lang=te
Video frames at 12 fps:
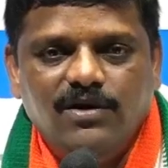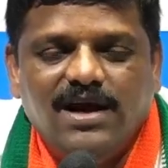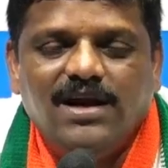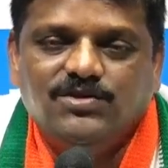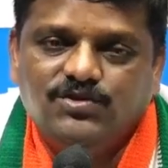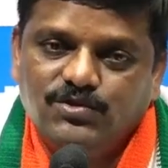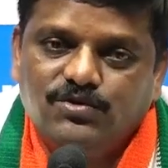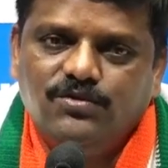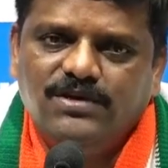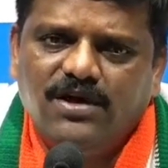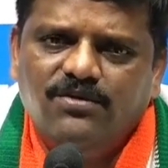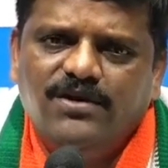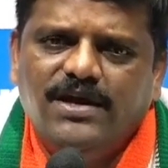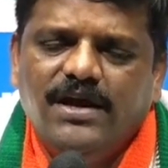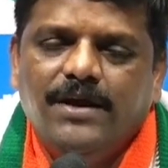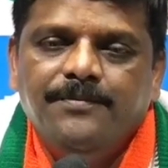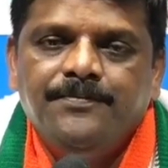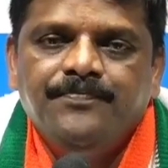ఉండాలని చూసుకుంటా ఉంటే
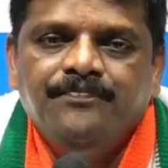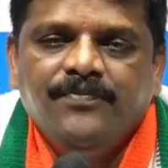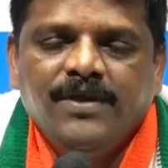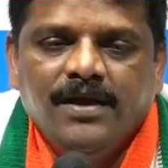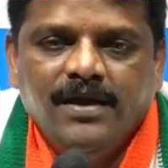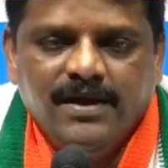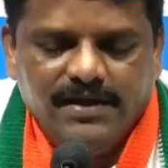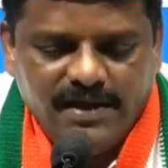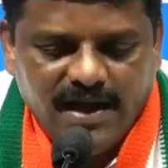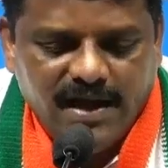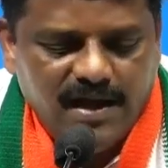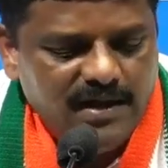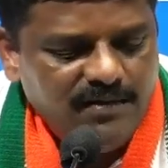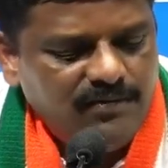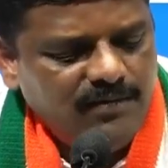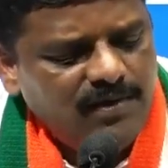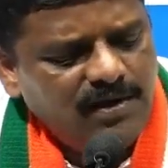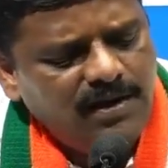ఎలా
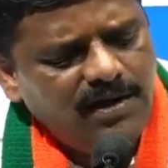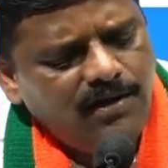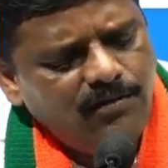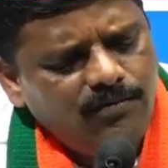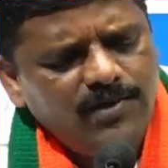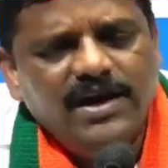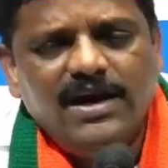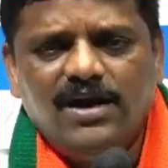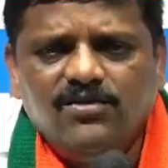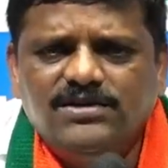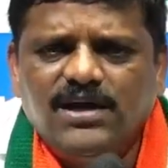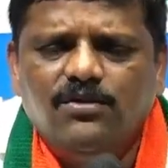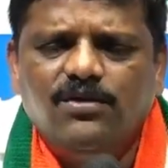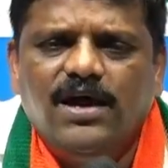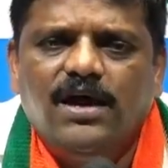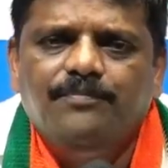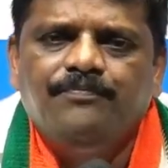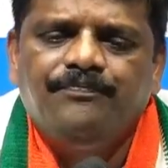నేను అడుగుతా
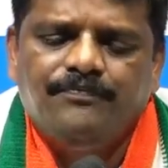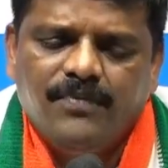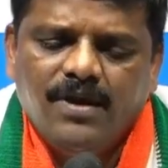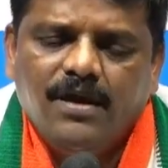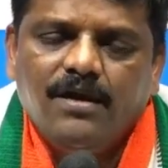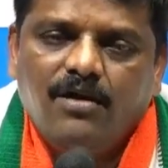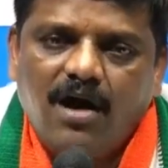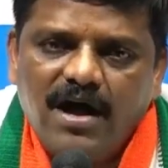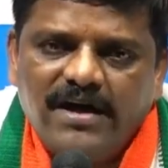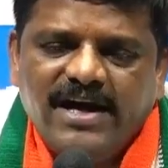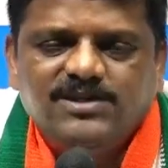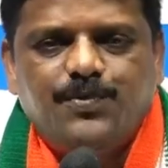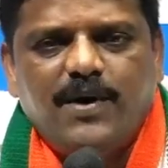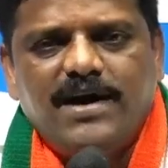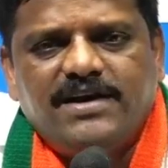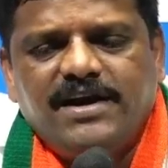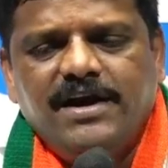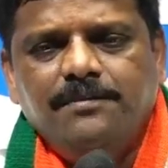ఉన్నా కాంగ్రెస్
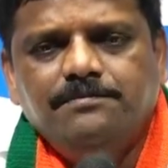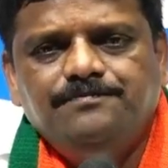పార్టీ